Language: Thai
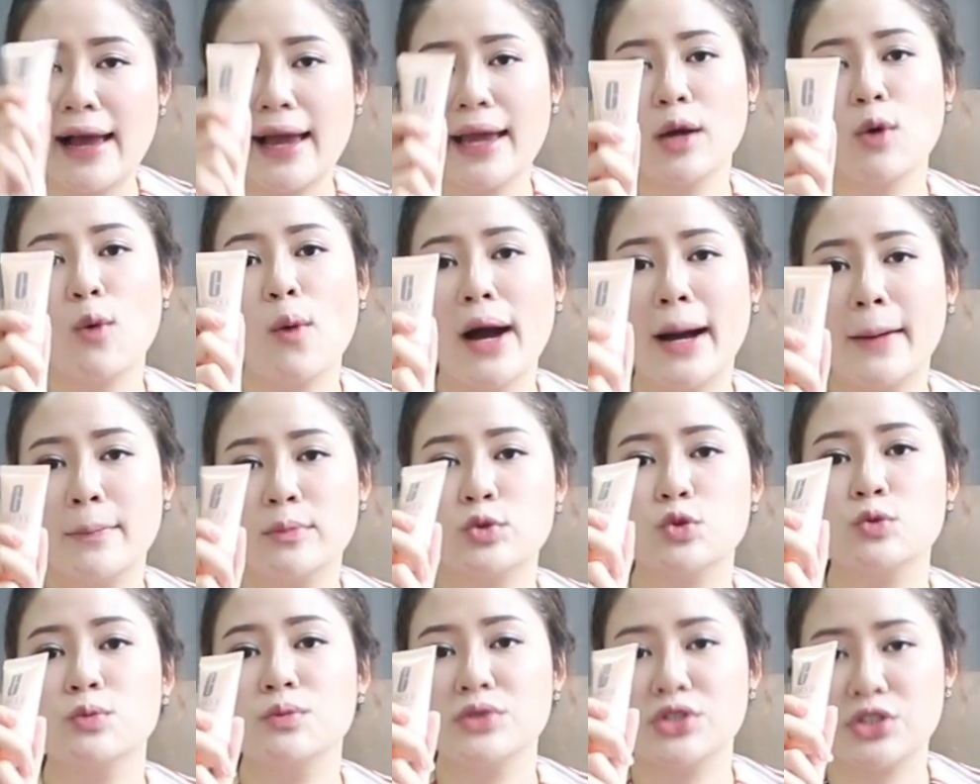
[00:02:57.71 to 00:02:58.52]
จะให้ควา
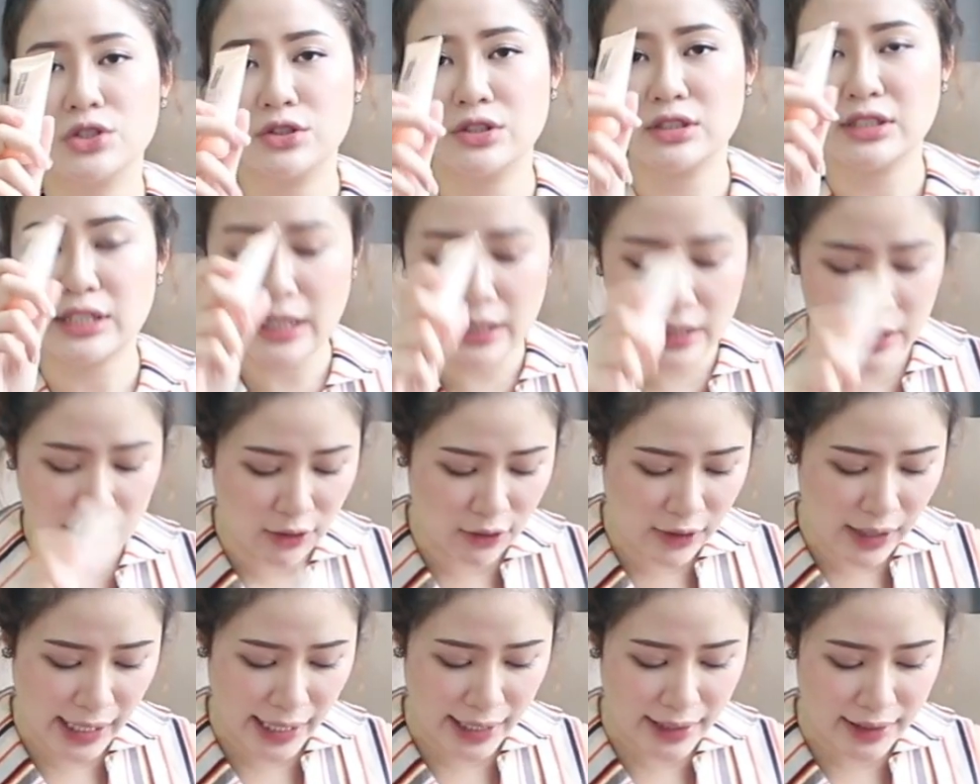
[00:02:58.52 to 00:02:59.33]
มชุ่มชื้นเช่น
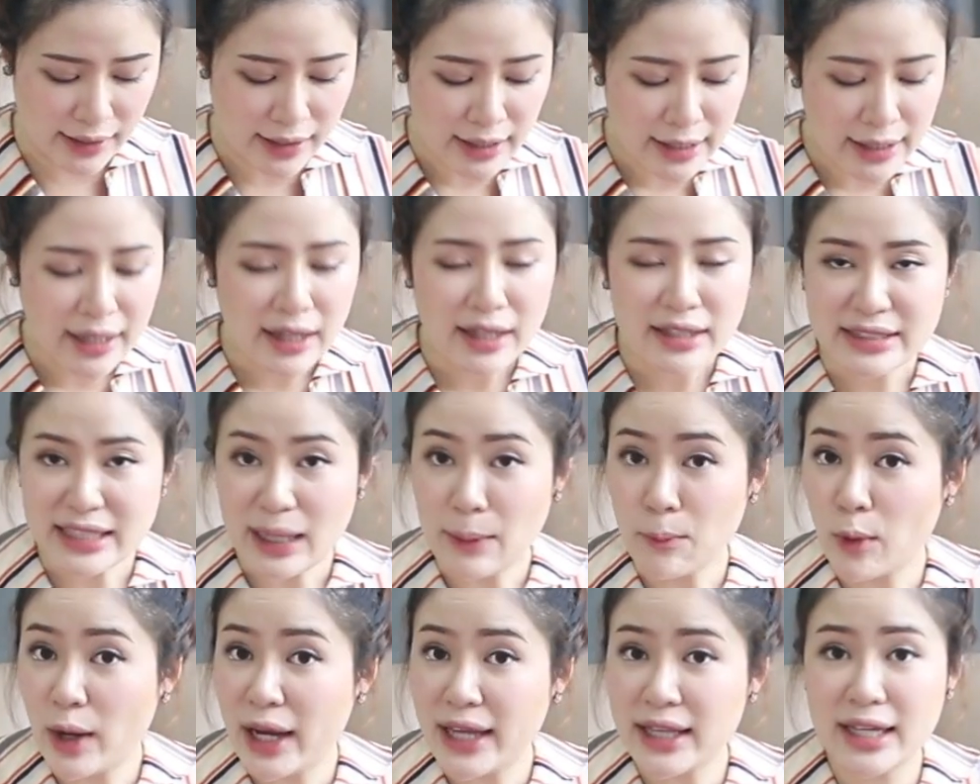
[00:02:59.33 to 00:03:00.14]
เดียวกัน
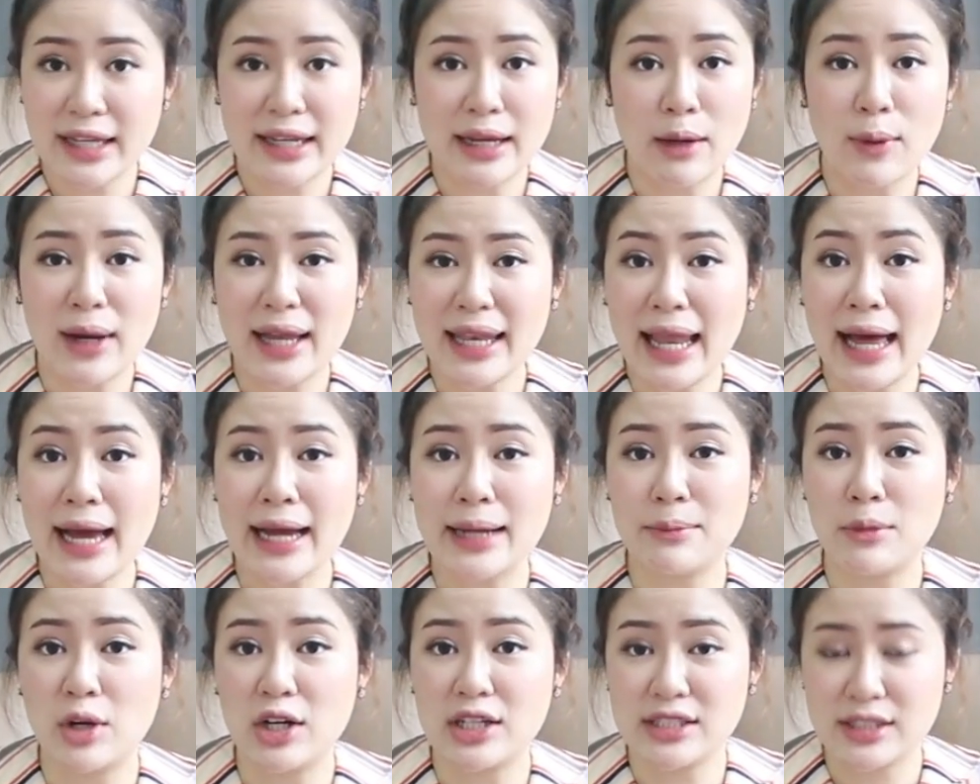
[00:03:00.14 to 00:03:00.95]
จำไว้เลยนะว่า
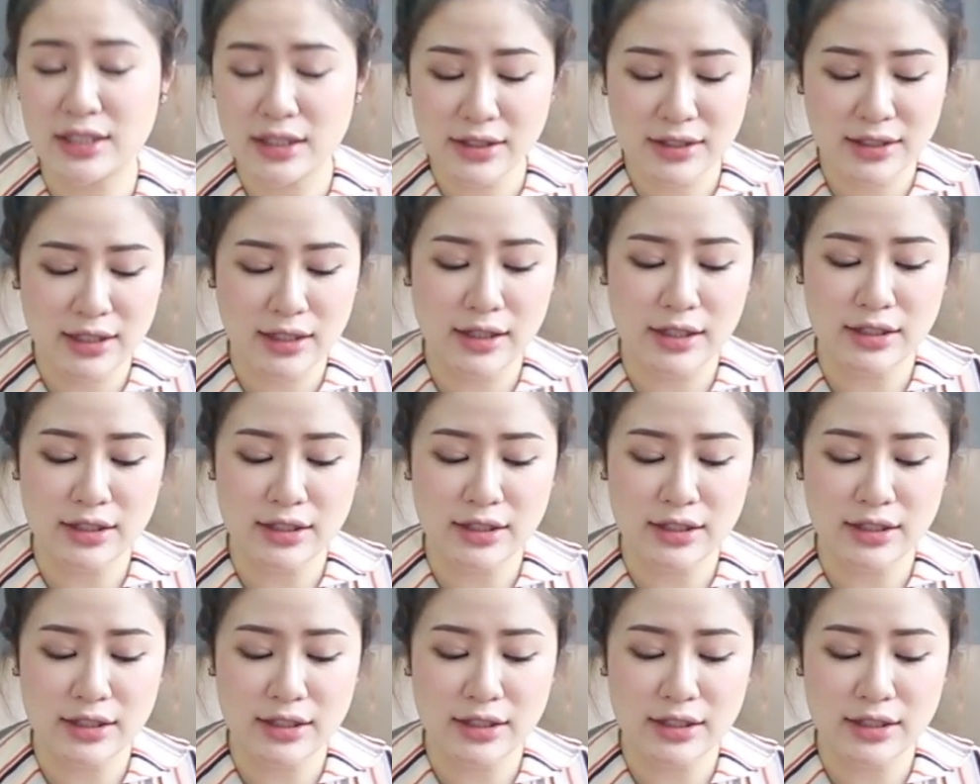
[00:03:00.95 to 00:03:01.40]
ลาย Moisture